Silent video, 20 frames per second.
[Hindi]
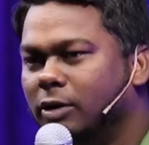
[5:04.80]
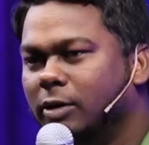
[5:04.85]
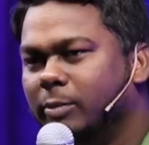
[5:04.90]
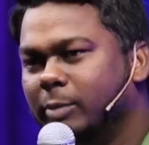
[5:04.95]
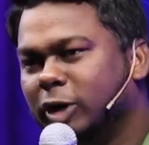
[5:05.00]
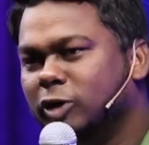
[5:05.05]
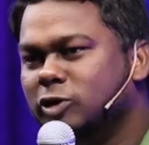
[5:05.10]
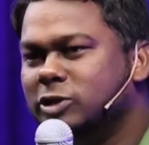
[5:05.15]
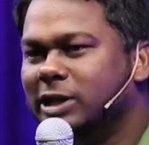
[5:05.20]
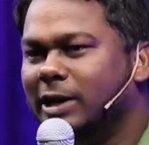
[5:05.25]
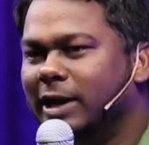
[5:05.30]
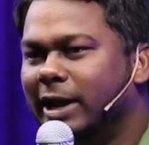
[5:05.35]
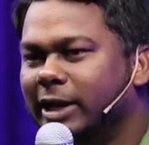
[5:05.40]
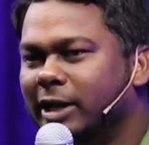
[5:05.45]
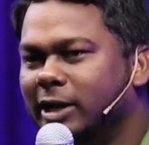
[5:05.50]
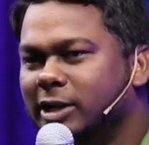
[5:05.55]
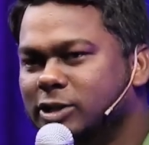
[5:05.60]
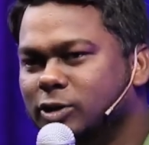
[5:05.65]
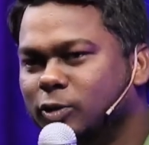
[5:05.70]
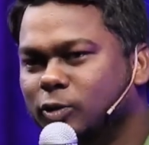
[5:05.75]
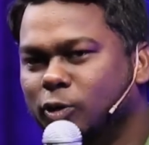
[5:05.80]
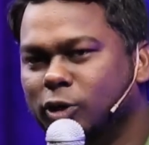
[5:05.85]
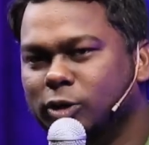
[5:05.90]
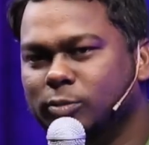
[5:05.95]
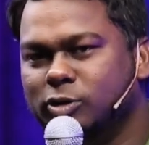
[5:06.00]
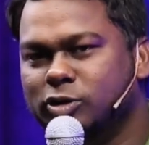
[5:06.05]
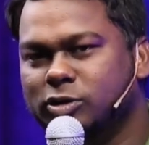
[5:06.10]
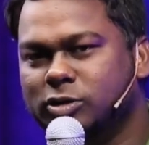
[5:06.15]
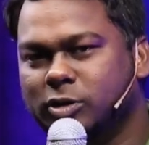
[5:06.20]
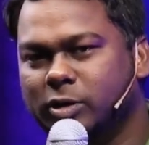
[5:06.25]
और मेरे को जलाने के लिए
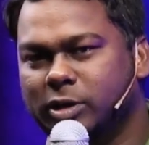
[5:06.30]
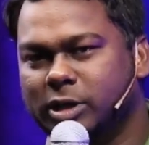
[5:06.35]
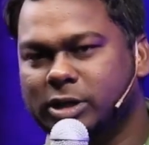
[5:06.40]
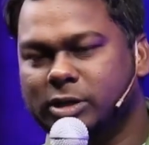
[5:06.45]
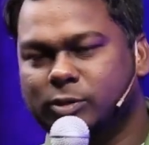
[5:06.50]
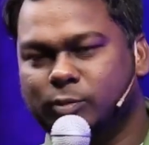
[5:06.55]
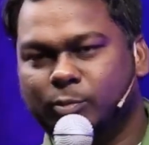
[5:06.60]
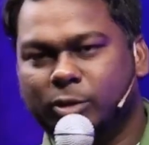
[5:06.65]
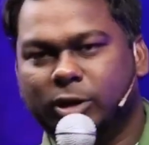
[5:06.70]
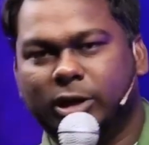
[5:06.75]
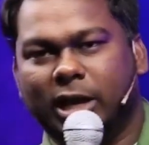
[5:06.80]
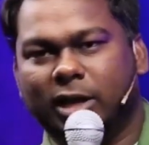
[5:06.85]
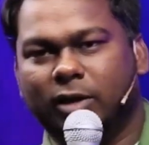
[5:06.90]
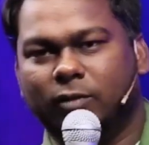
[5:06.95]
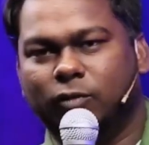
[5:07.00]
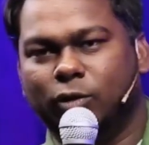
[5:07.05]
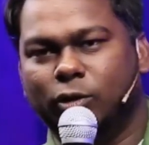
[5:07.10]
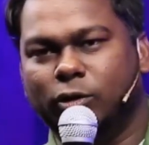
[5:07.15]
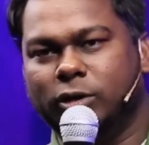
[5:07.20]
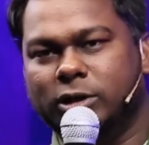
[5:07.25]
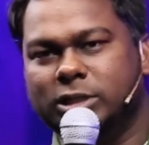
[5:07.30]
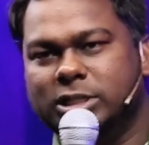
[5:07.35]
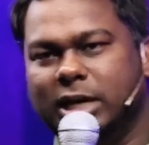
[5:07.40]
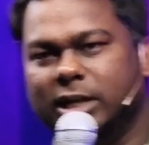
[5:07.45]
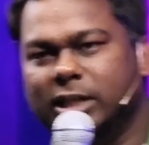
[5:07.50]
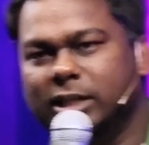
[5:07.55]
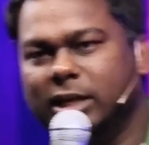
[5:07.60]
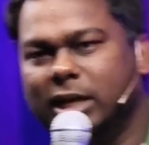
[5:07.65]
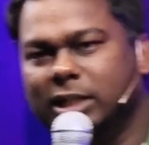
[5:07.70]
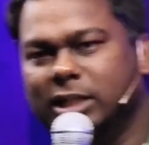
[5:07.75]
गोद में उसको बिठा के फोटो
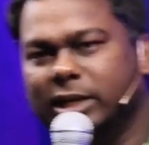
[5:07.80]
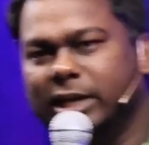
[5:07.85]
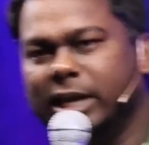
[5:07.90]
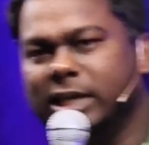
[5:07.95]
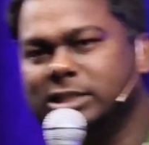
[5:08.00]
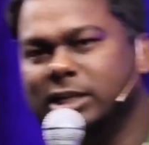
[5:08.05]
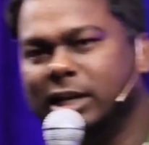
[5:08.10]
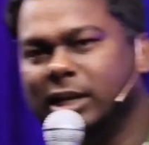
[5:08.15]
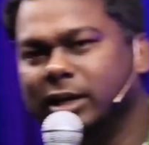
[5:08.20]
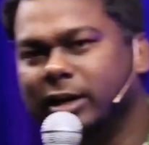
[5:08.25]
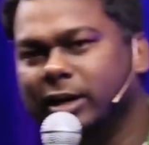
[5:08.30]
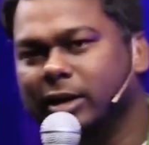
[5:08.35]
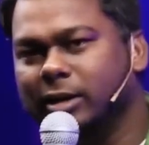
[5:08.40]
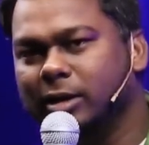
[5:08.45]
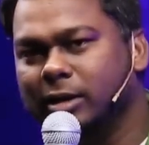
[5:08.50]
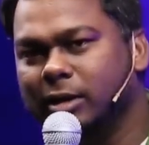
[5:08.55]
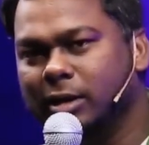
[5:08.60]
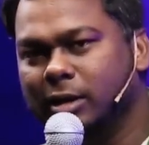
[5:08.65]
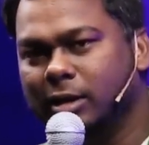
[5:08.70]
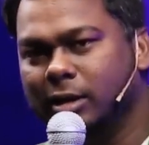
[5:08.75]
खिंचा के दिखाता कैसे लग रहा है